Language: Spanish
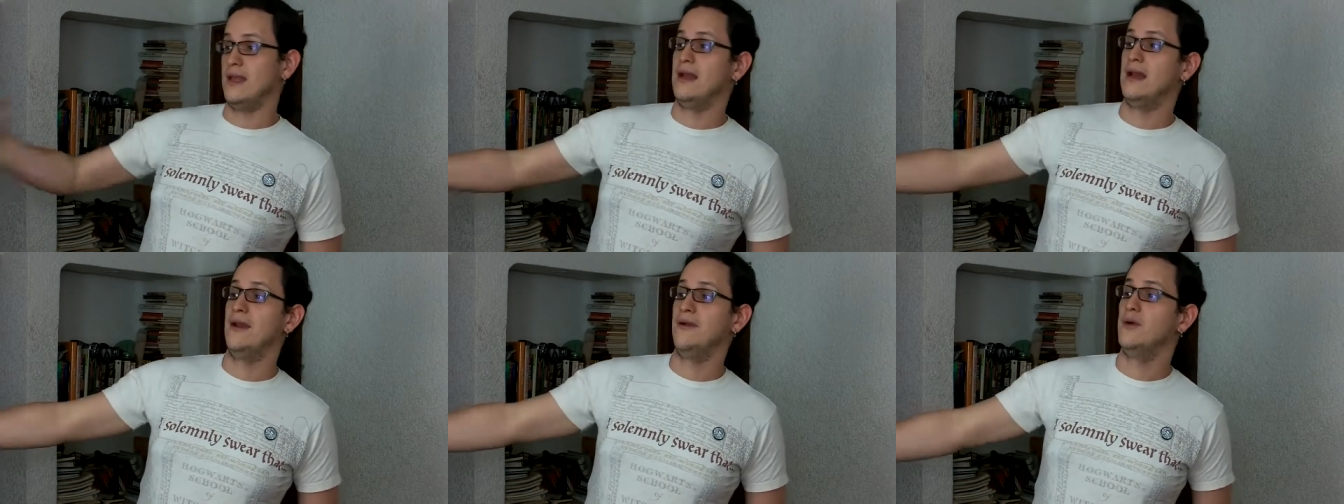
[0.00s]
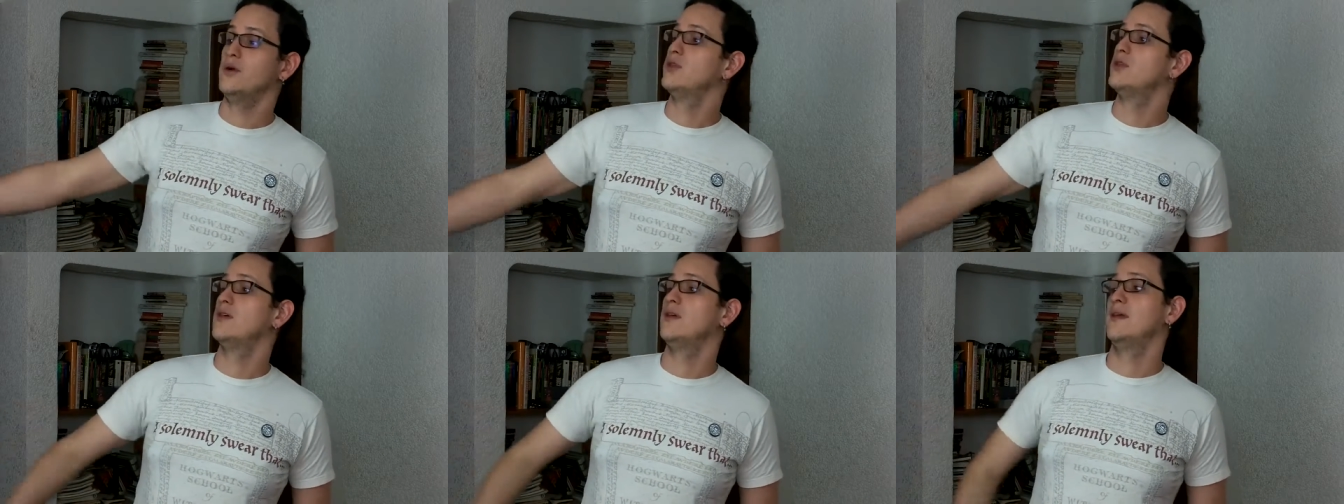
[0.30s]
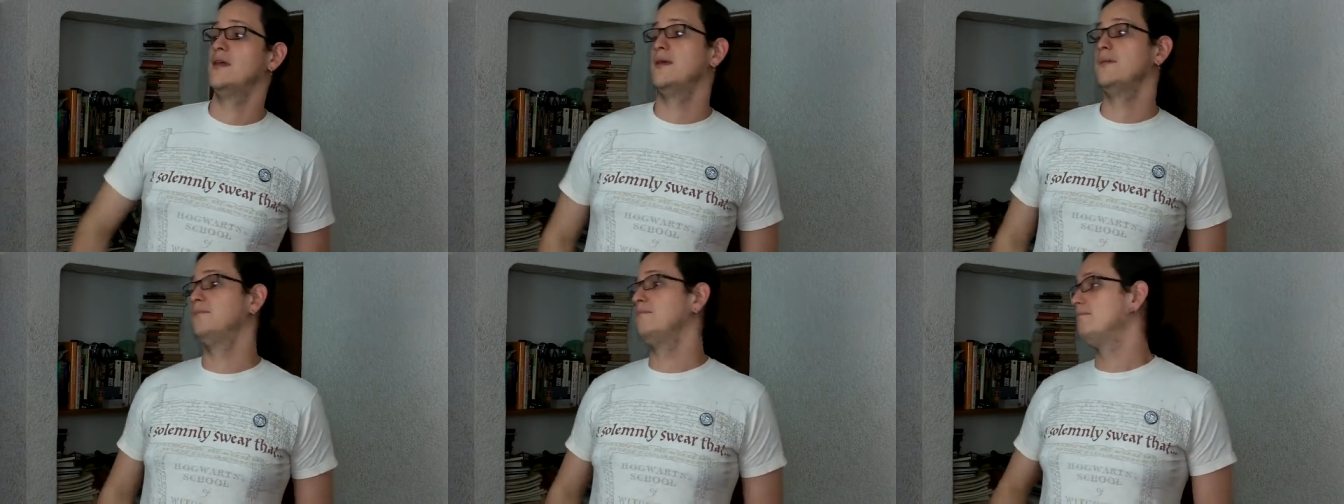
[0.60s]
en la
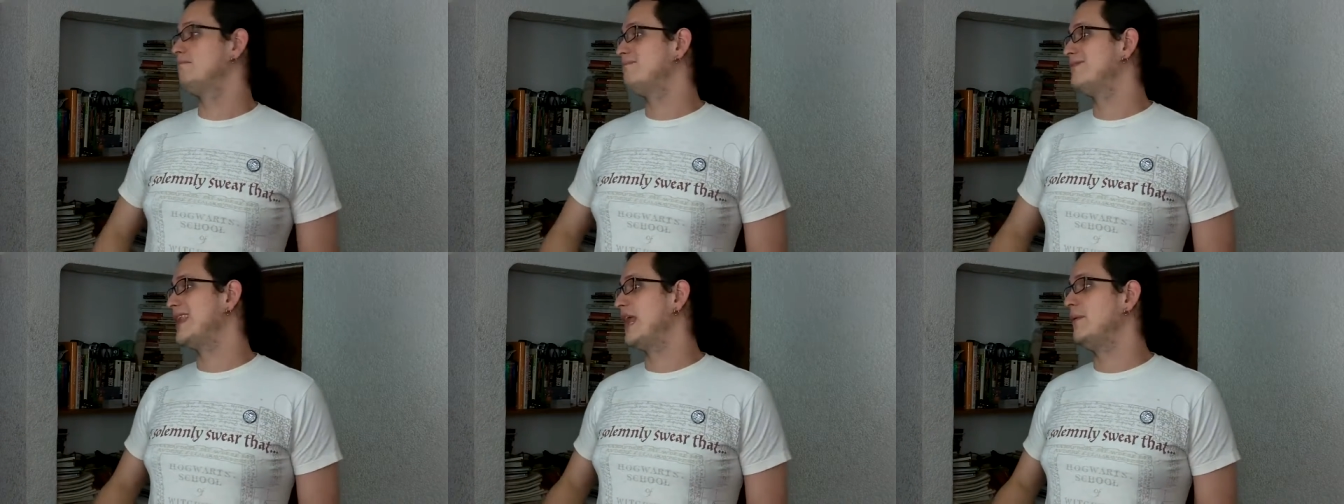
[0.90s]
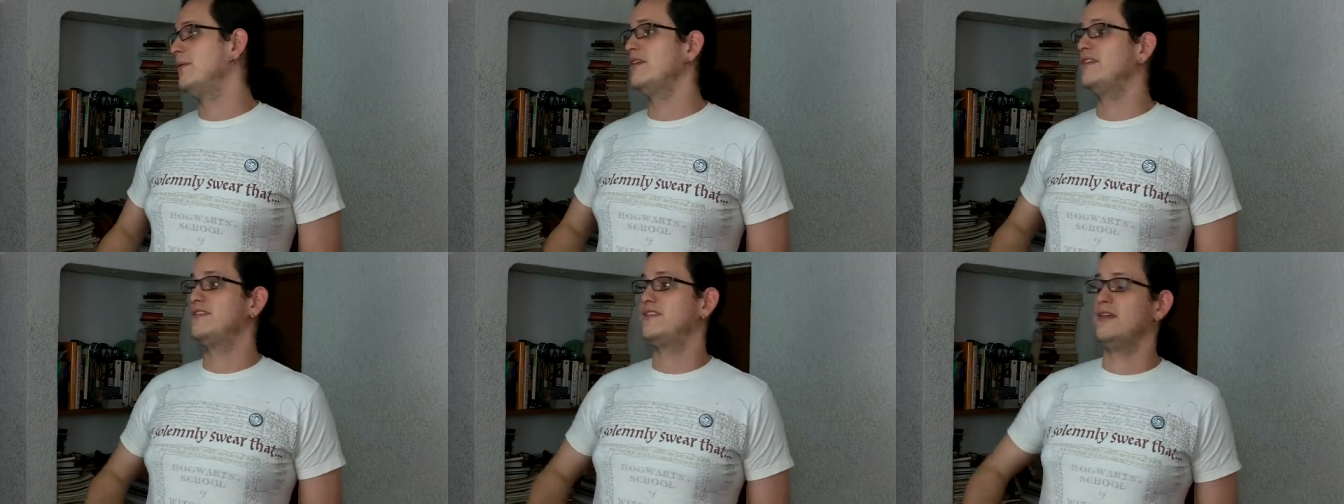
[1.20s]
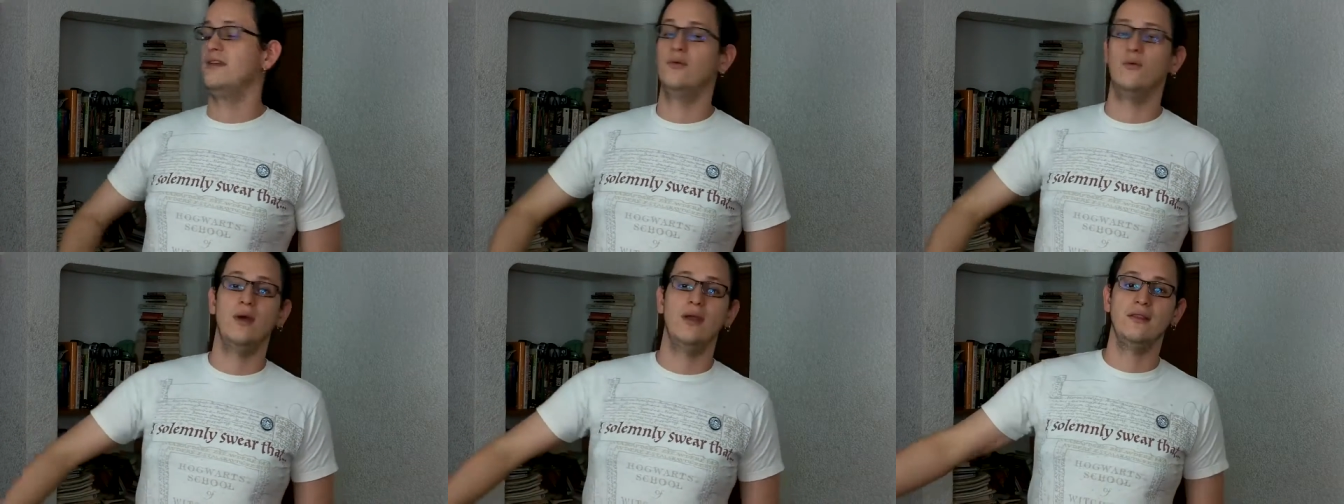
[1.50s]
noche tal vez
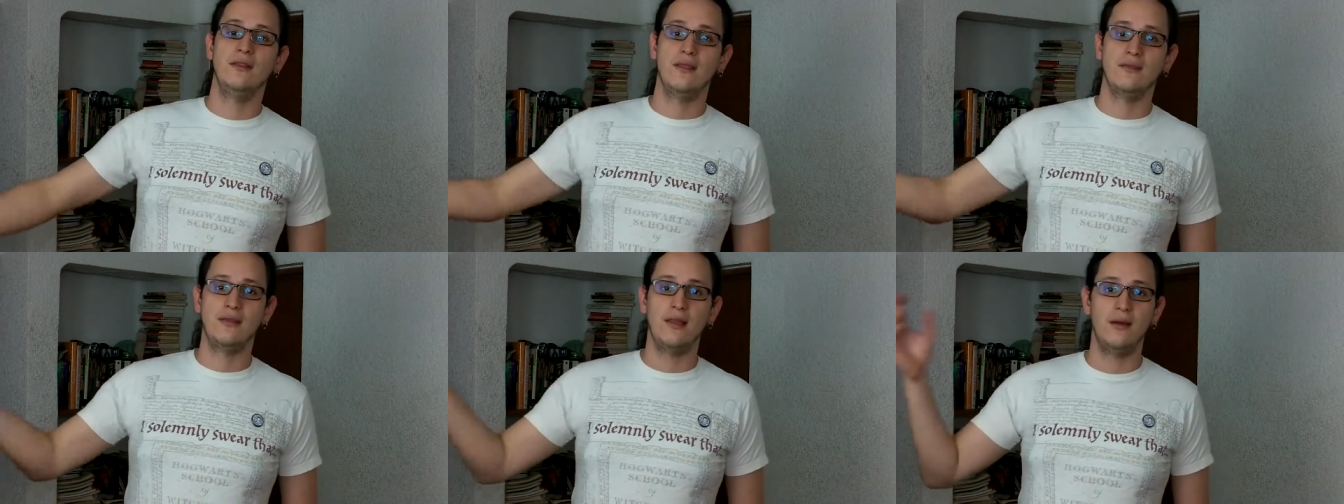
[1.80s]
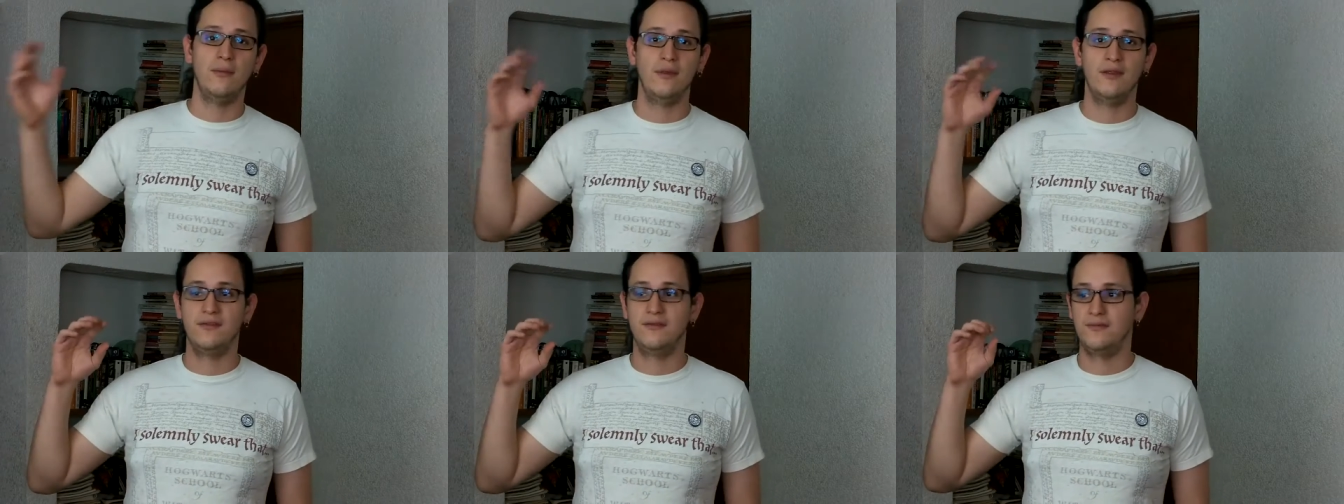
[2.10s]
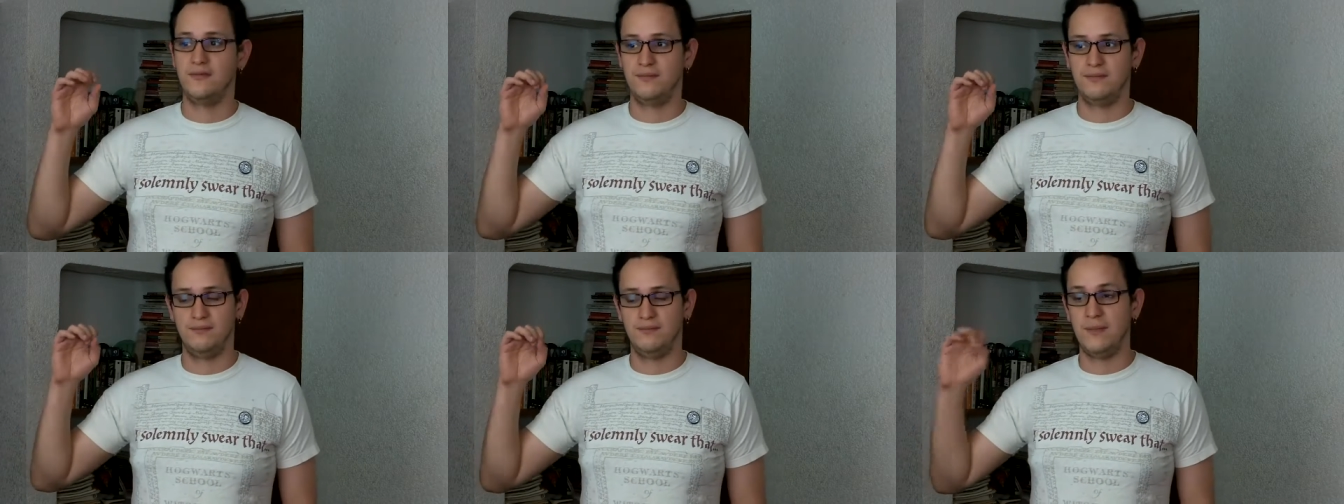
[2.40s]
50, tal
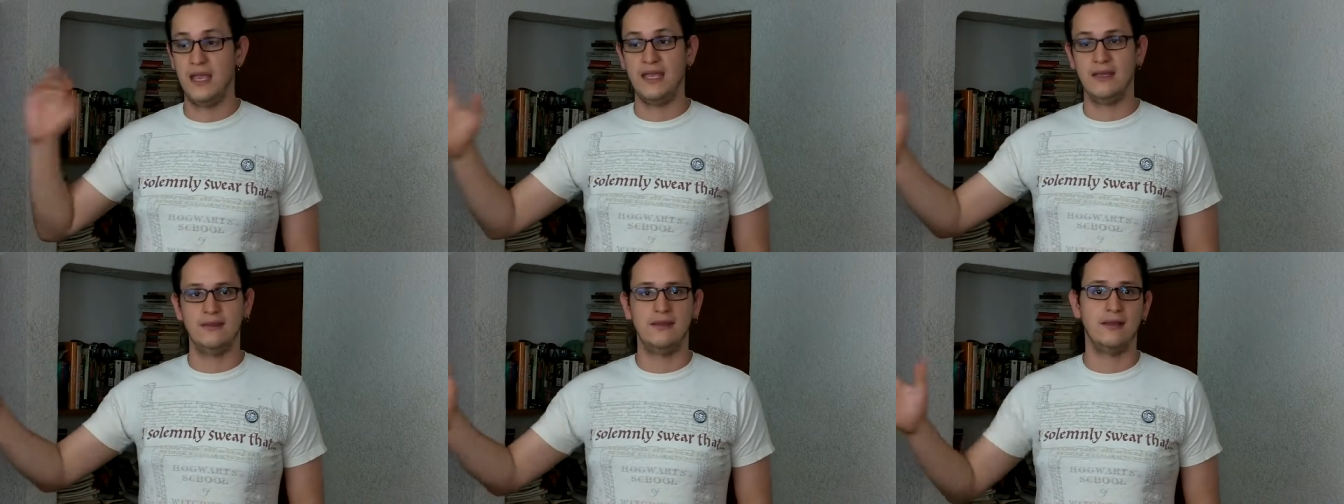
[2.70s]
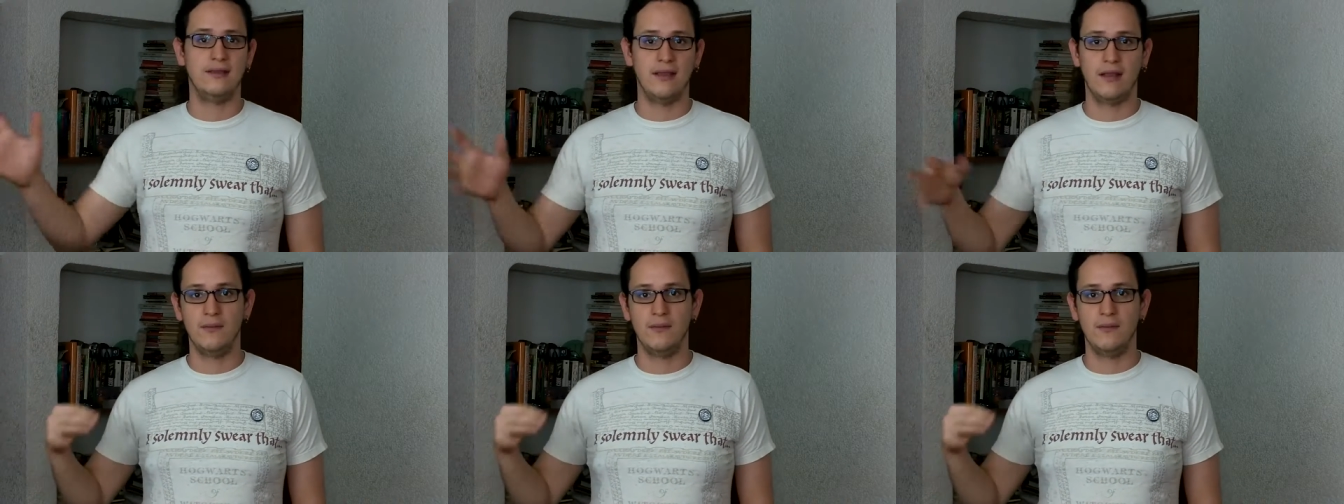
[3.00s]
vez 20,